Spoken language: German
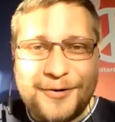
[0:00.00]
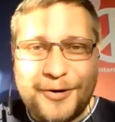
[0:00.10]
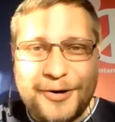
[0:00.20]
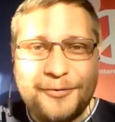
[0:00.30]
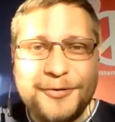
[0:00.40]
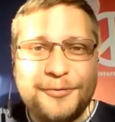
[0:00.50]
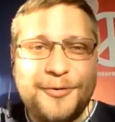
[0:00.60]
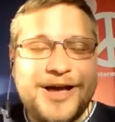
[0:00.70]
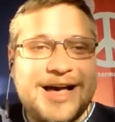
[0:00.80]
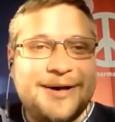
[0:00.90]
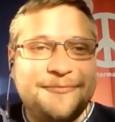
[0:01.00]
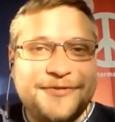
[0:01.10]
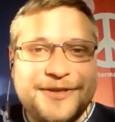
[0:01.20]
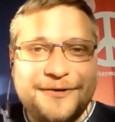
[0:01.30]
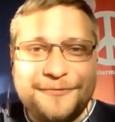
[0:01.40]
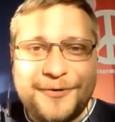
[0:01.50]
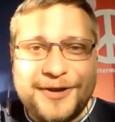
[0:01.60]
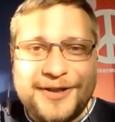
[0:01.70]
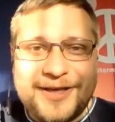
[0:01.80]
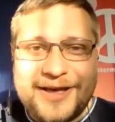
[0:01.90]
Eurodrohne haben wir
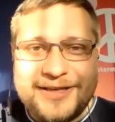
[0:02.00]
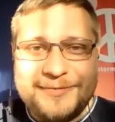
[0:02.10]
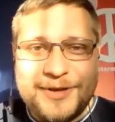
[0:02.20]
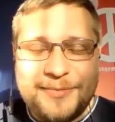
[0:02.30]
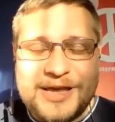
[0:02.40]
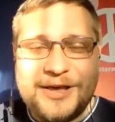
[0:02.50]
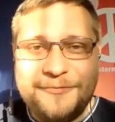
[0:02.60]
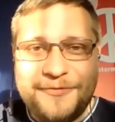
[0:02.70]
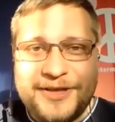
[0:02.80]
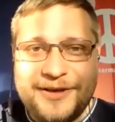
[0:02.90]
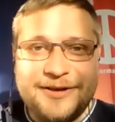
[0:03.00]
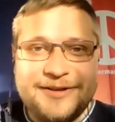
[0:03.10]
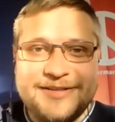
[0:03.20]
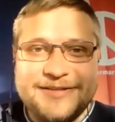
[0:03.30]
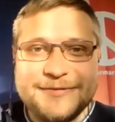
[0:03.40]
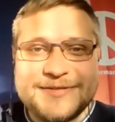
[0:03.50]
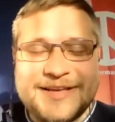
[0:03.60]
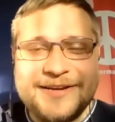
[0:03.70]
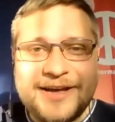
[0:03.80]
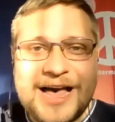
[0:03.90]
von der IPPNW die
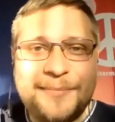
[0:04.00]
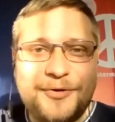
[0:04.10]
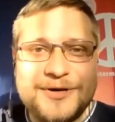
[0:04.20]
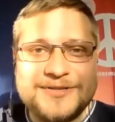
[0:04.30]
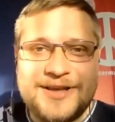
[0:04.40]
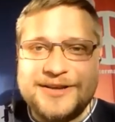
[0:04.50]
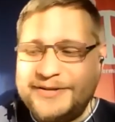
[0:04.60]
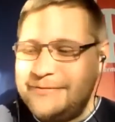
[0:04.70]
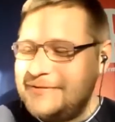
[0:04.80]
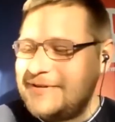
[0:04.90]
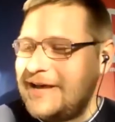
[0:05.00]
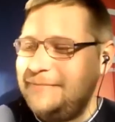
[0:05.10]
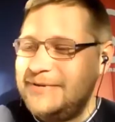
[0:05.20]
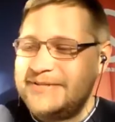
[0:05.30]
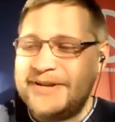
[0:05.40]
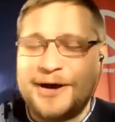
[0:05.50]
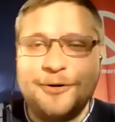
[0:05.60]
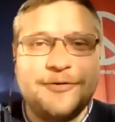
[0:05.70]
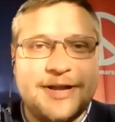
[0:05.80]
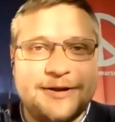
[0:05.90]
Susanne Grabenhorst da, die uns ein bisschen
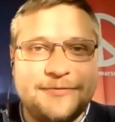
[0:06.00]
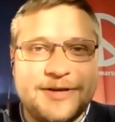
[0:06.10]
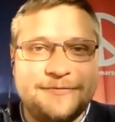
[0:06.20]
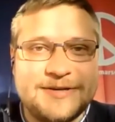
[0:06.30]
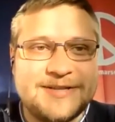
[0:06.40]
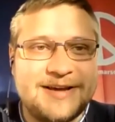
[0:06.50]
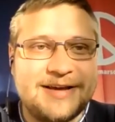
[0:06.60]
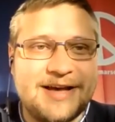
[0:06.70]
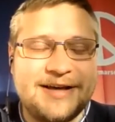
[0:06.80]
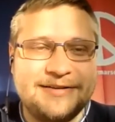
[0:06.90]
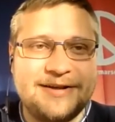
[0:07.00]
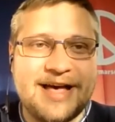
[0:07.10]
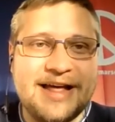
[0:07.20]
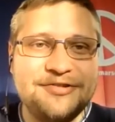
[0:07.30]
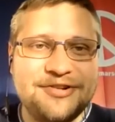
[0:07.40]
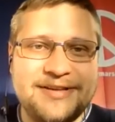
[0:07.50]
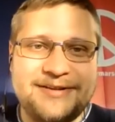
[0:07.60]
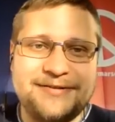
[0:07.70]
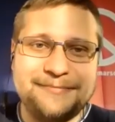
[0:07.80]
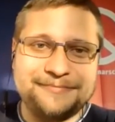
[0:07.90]
aufklären wird, was da gerade ansteht